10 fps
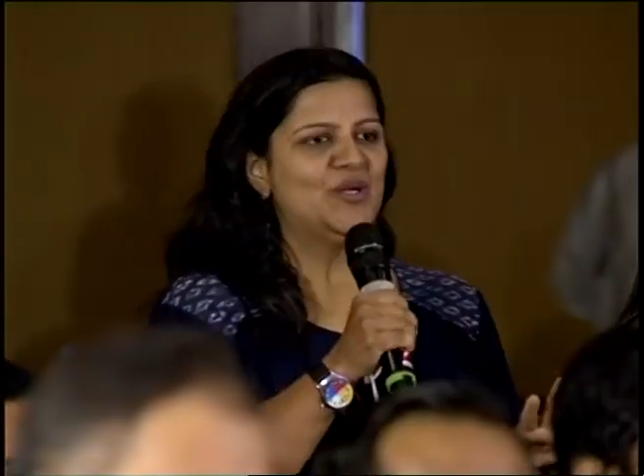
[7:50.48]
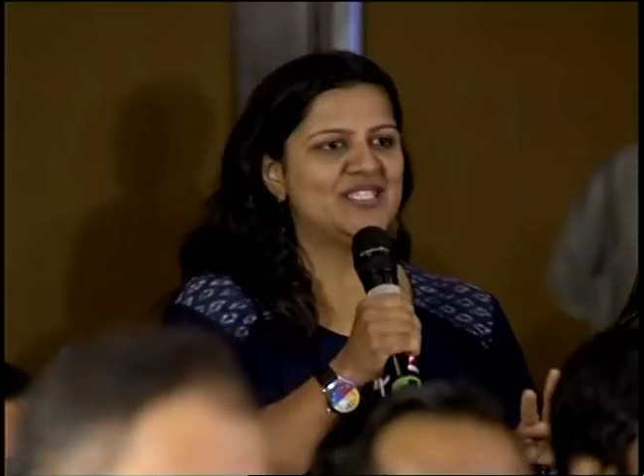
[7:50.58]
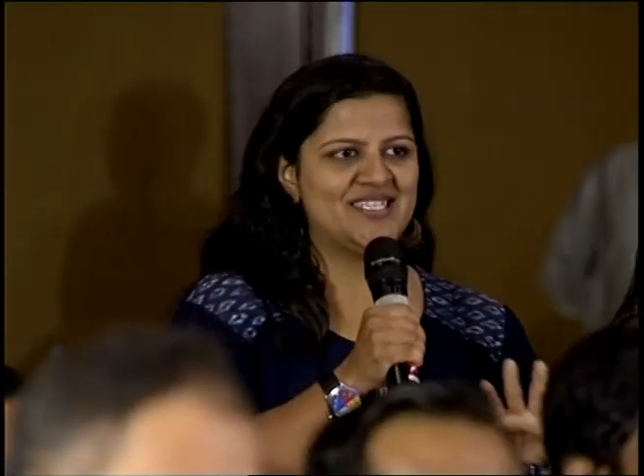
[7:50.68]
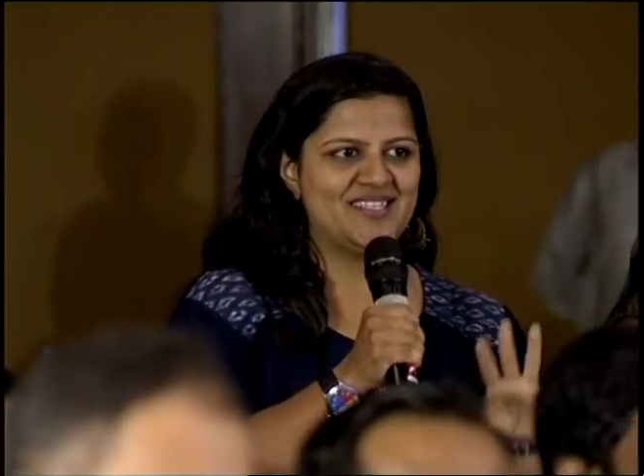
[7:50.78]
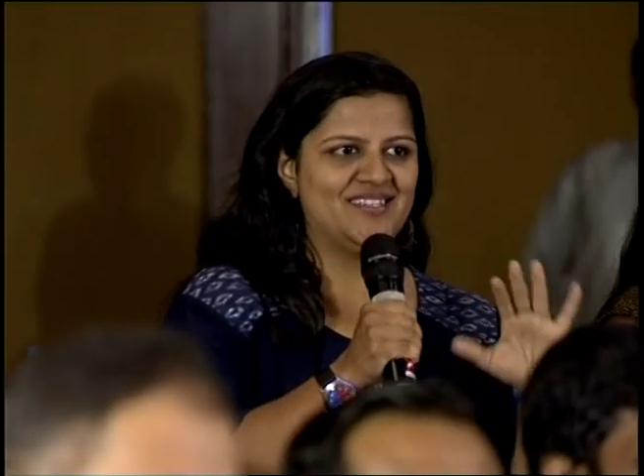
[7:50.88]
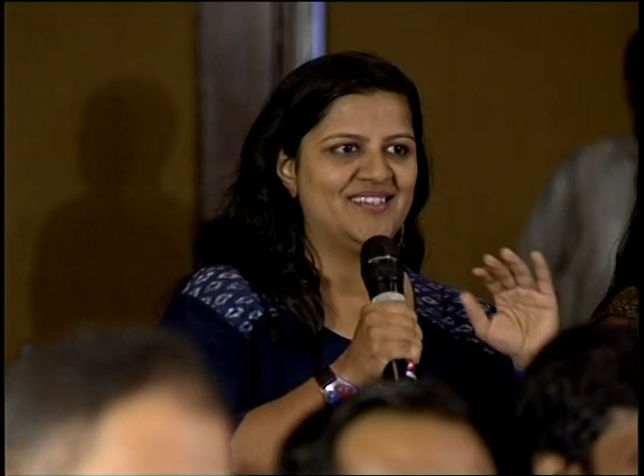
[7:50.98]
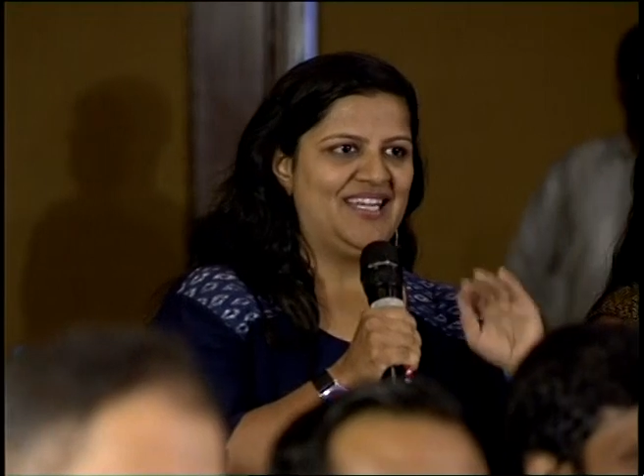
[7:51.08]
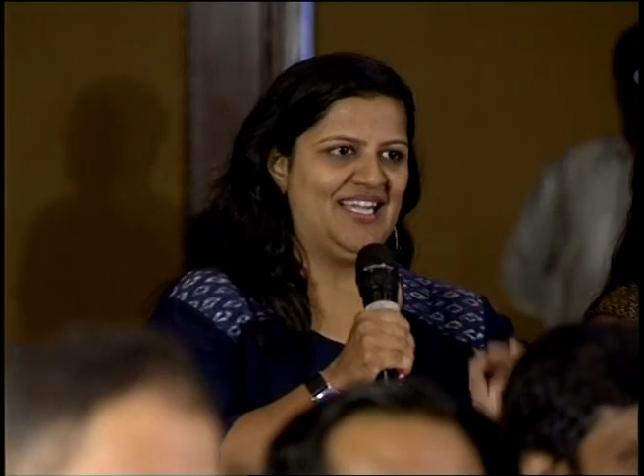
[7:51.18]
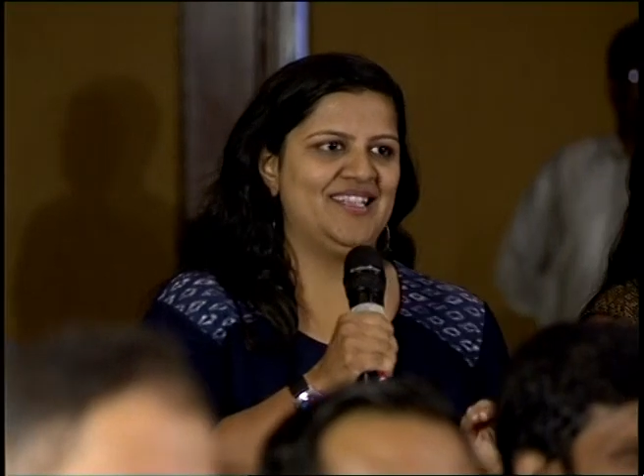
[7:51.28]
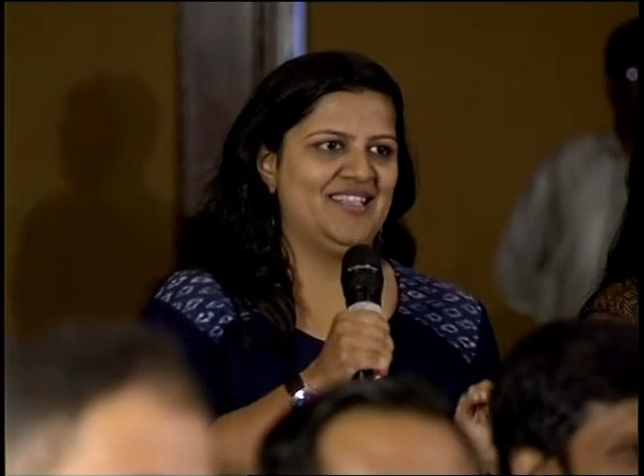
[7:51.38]
హోస్ట్ uh,
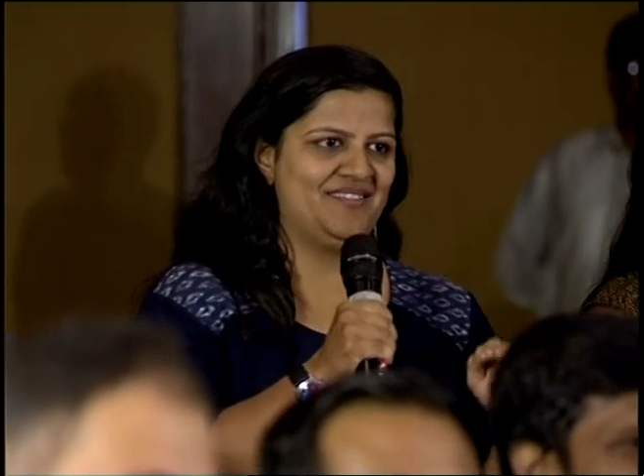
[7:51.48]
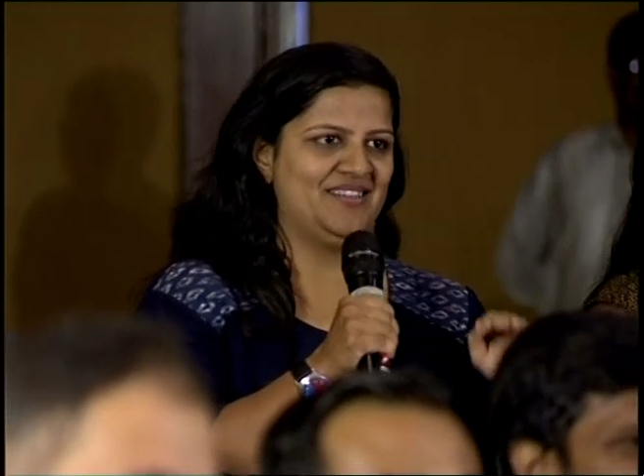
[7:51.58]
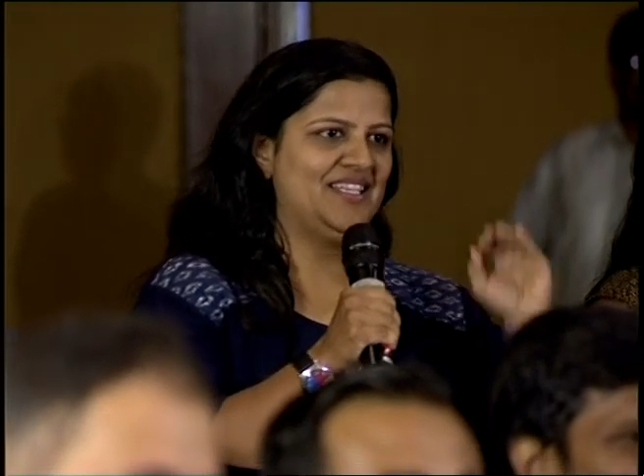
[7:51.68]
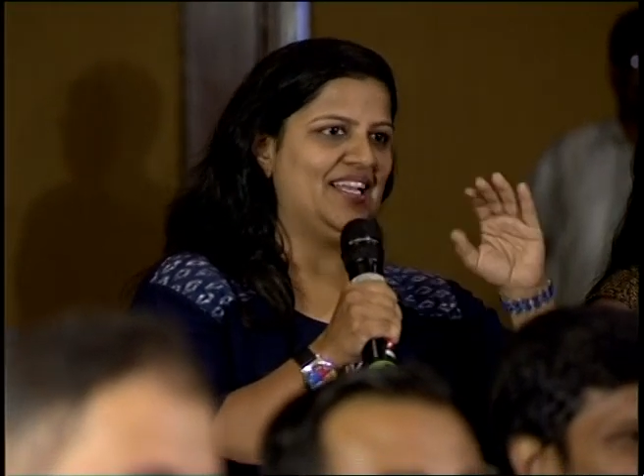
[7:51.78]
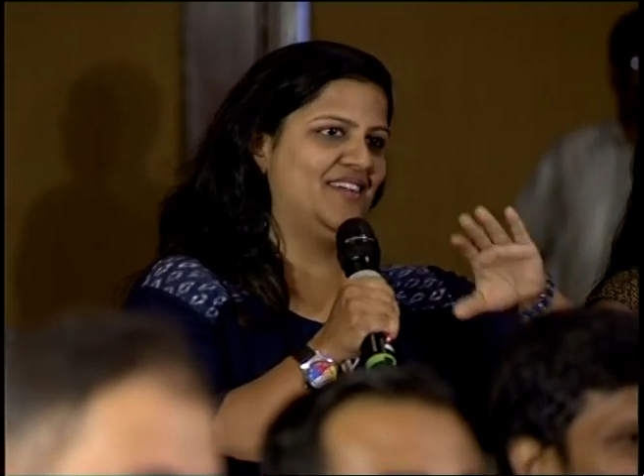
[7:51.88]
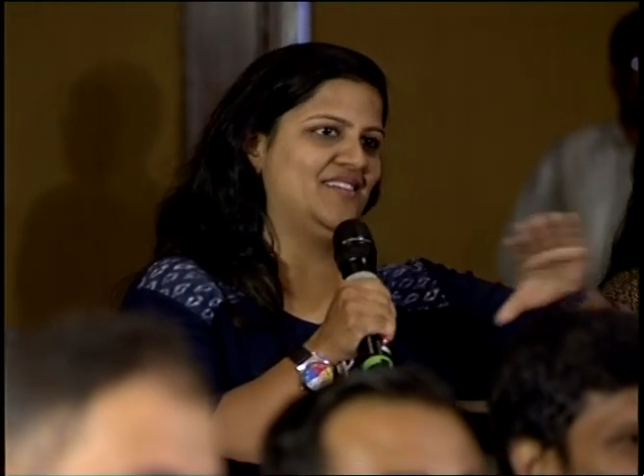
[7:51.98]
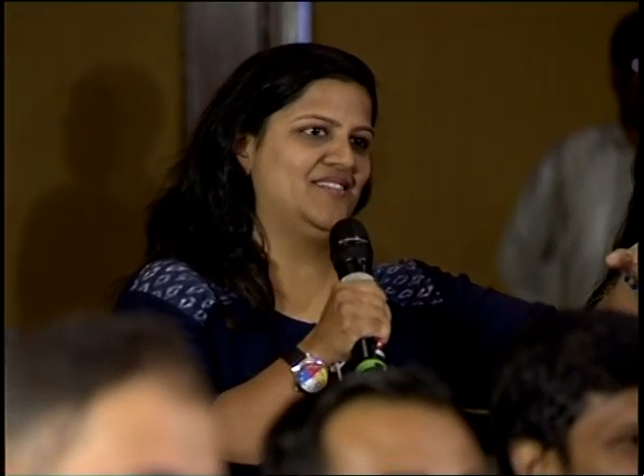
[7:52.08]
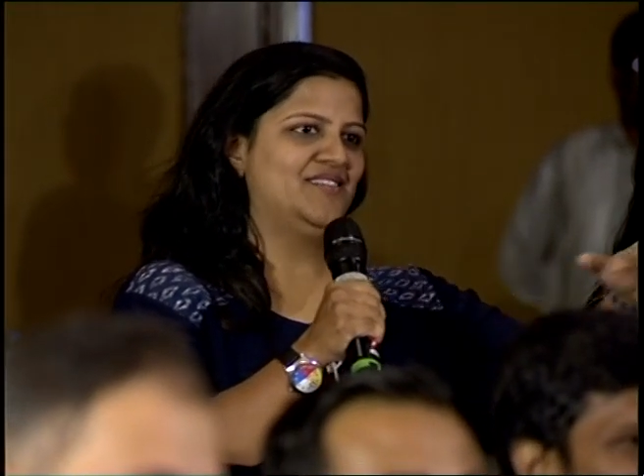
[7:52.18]
అయిన తర్వాత లైక్